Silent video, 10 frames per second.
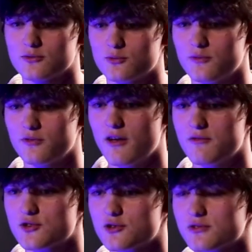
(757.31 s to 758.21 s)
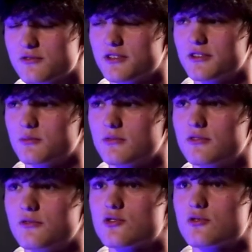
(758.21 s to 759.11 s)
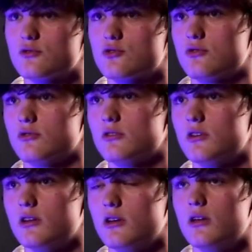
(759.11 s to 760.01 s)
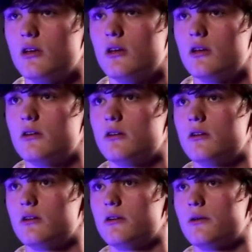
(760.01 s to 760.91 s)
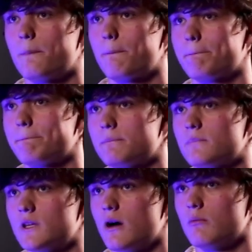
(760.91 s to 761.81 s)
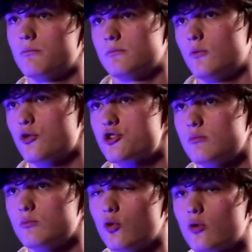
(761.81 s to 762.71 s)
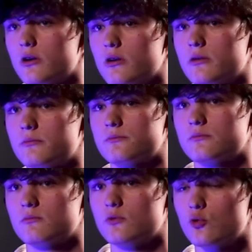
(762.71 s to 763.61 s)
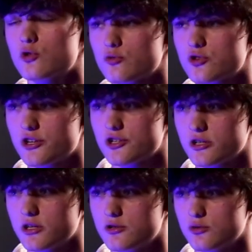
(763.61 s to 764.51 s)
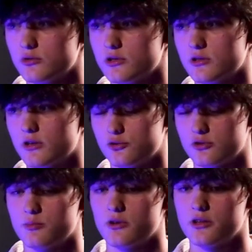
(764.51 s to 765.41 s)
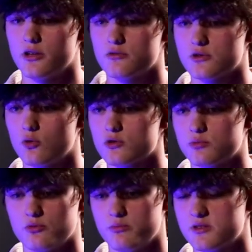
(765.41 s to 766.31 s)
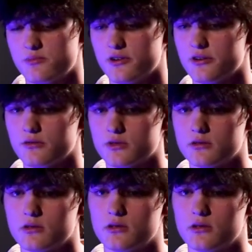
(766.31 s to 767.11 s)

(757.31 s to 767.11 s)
Ну, я вижу его светлым. Вижу то, что Э, там очень много душ, ушедших отсюда, которые поклоняются Господу бесперерывно.